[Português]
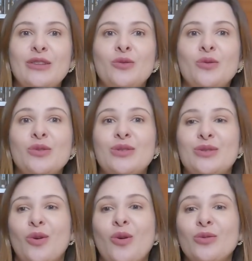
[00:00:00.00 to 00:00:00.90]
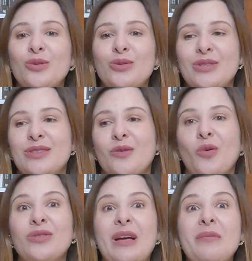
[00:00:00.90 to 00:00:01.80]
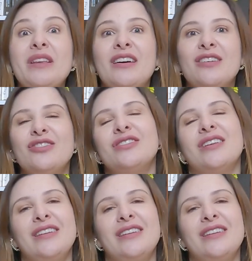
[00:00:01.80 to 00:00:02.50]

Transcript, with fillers: dos outros contaminantes